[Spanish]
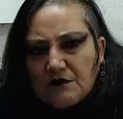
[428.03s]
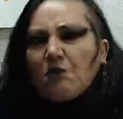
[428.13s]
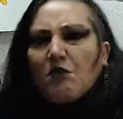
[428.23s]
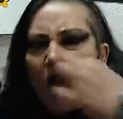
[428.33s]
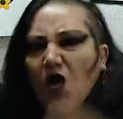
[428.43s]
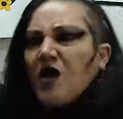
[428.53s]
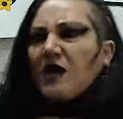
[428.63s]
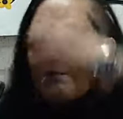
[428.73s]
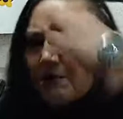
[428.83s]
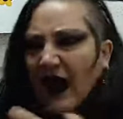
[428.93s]
muy
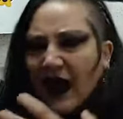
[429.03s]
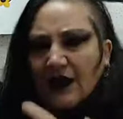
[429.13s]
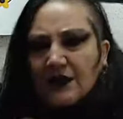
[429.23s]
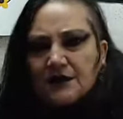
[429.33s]
mal.